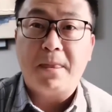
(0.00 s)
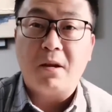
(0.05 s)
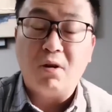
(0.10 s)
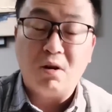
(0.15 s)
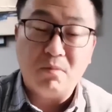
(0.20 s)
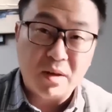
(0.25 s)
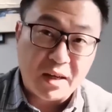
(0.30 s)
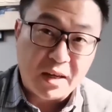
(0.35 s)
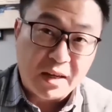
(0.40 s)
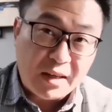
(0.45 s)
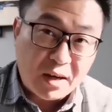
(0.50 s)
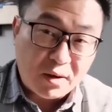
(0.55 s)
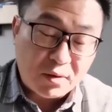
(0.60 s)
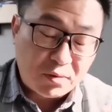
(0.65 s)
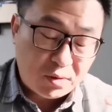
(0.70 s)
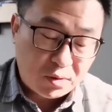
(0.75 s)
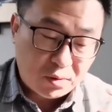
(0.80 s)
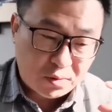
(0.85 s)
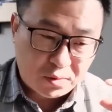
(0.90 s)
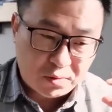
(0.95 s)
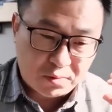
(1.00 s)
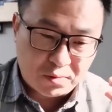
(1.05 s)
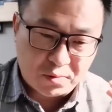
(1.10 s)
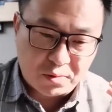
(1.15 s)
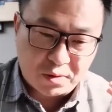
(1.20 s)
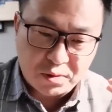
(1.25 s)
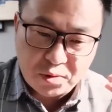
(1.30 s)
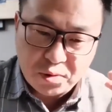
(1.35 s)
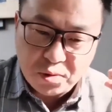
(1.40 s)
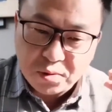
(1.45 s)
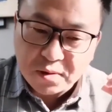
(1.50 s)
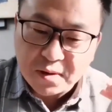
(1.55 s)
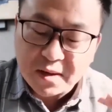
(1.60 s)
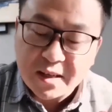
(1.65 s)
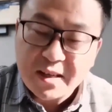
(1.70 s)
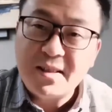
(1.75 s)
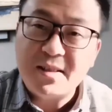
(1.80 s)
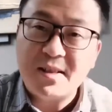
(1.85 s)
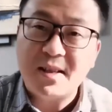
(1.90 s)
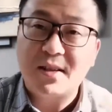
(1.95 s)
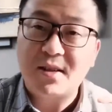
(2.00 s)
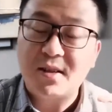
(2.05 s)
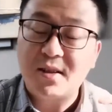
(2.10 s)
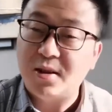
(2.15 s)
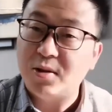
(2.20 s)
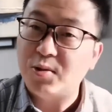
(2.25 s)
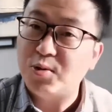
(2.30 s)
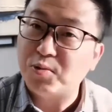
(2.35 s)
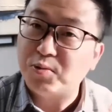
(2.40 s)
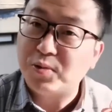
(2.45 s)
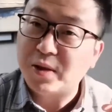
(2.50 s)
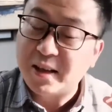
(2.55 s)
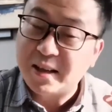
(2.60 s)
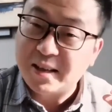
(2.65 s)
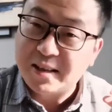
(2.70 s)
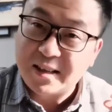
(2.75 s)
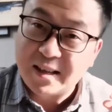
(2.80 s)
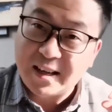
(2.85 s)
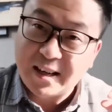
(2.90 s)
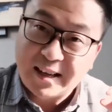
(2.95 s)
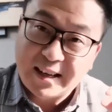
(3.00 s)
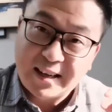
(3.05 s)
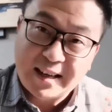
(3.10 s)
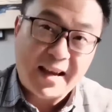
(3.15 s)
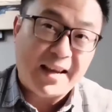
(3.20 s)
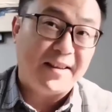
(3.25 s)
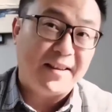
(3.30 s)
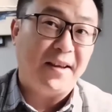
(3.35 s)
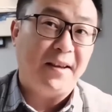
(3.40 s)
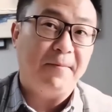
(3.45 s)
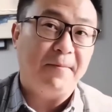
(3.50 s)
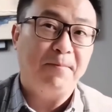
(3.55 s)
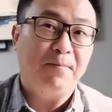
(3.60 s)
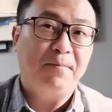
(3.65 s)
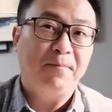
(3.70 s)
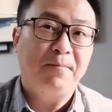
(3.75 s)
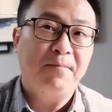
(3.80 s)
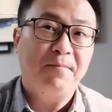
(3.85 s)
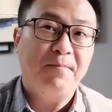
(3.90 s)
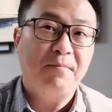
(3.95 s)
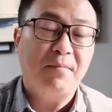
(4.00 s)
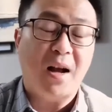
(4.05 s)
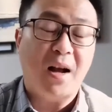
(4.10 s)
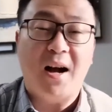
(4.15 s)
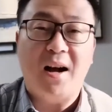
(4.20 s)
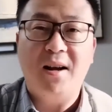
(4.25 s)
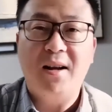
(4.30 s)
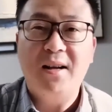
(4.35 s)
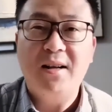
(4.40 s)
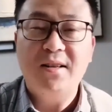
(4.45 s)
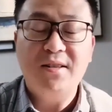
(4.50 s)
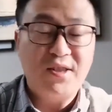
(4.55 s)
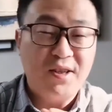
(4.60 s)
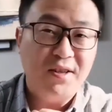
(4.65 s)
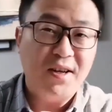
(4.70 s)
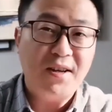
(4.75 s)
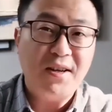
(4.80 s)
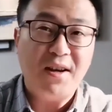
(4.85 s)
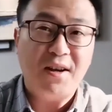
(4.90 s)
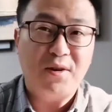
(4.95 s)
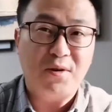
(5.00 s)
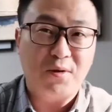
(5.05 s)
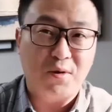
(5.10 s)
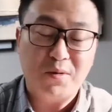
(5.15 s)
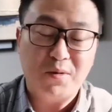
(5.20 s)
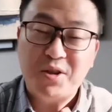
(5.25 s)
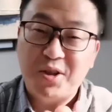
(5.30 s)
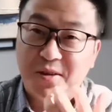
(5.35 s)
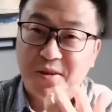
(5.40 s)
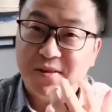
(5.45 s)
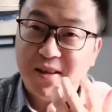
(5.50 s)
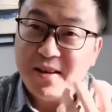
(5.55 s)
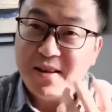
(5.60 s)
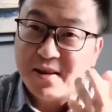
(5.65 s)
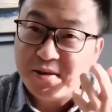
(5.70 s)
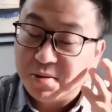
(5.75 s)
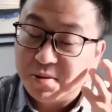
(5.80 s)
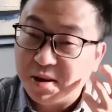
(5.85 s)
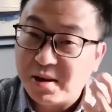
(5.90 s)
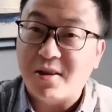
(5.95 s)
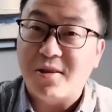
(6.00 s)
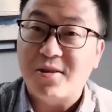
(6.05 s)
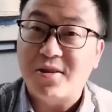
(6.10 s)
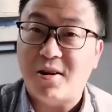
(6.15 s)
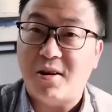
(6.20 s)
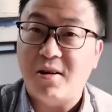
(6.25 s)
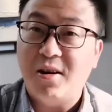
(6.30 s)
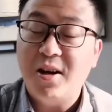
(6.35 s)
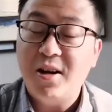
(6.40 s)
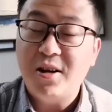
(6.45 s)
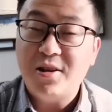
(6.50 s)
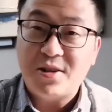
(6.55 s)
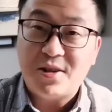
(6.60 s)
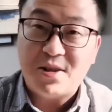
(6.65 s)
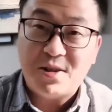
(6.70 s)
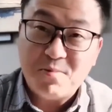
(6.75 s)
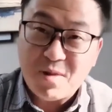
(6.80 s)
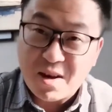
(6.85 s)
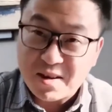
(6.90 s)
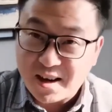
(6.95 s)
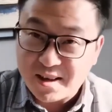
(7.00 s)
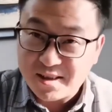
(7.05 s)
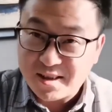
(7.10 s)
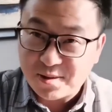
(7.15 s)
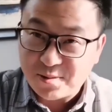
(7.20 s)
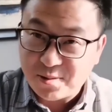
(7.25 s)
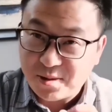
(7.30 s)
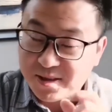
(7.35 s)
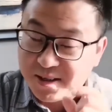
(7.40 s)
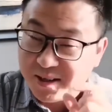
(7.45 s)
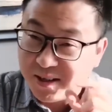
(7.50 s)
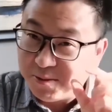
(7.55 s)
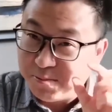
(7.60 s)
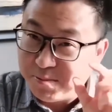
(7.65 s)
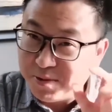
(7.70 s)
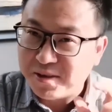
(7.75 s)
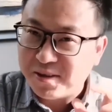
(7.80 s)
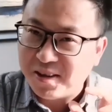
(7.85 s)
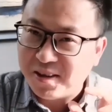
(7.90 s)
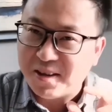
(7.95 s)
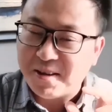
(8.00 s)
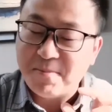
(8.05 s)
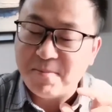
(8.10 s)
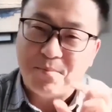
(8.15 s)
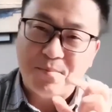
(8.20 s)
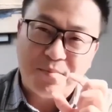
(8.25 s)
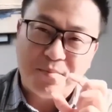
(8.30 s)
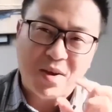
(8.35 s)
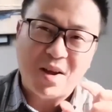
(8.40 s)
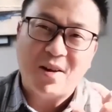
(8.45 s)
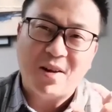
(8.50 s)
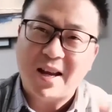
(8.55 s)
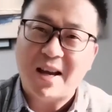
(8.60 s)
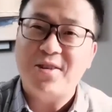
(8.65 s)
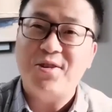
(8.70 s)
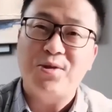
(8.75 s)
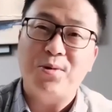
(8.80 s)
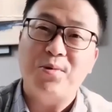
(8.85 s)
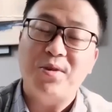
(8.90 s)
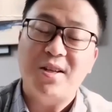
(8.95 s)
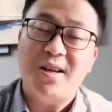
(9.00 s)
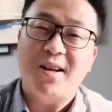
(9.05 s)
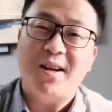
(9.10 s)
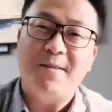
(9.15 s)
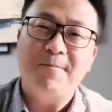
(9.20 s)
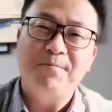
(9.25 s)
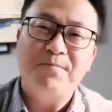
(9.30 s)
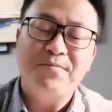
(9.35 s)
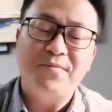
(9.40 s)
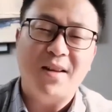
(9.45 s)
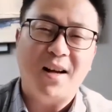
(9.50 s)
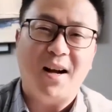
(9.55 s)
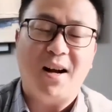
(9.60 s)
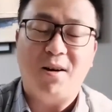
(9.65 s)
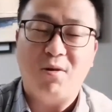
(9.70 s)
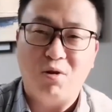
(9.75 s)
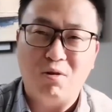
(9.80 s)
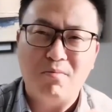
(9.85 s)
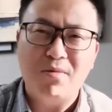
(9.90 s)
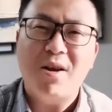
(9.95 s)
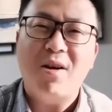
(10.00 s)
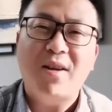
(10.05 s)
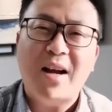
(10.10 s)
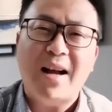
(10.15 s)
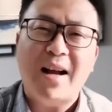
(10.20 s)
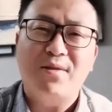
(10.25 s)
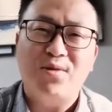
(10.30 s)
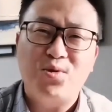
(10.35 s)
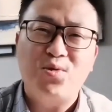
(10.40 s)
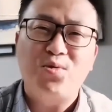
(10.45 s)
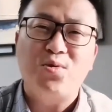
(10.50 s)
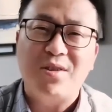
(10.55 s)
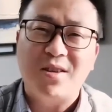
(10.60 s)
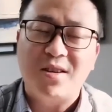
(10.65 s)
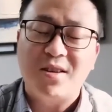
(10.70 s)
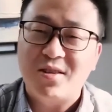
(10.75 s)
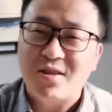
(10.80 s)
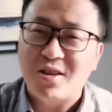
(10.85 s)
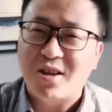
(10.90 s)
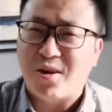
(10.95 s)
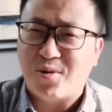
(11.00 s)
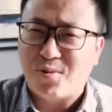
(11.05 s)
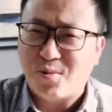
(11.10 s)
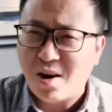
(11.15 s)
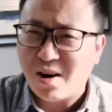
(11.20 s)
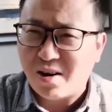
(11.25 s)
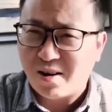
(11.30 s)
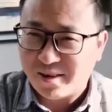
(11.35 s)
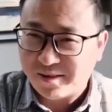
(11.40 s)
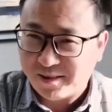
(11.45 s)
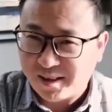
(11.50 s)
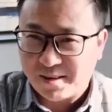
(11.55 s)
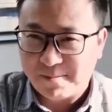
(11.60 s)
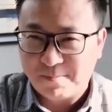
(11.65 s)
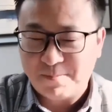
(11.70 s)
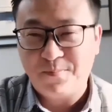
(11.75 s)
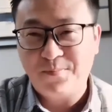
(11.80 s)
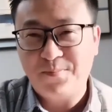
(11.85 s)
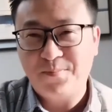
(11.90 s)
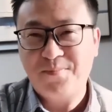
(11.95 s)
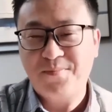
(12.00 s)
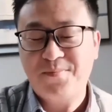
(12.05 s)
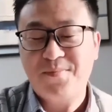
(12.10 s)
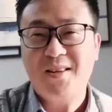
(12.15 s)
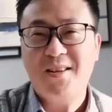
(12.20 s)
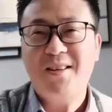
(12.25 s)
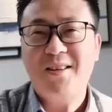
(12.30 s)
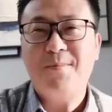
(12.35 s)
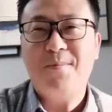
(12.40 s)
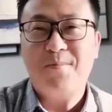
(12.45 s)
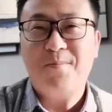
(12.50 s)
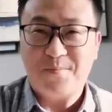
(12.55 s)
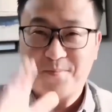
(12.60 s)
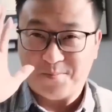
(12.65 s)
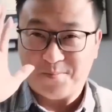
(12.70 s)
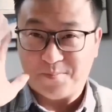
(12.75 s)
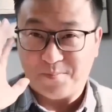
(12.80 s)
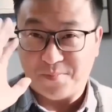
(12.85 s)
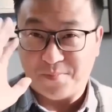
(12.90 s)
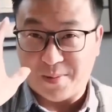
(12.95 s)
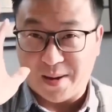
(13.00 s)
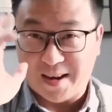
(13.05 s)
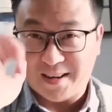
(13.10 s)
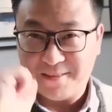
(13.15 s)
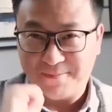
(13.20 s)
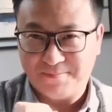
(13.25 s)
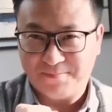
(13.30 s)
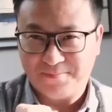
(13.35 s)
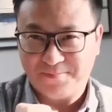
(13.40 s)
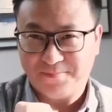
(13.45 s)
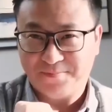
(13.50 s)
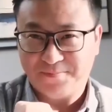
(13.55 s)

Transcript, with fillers: 我们一定要就是说去理解其中的一些概念啊。今天呢，我们简单的就聊到这儿，希望大家对这个问题呢不要太纠结了啊。我们要看具体情况而定。拜拜。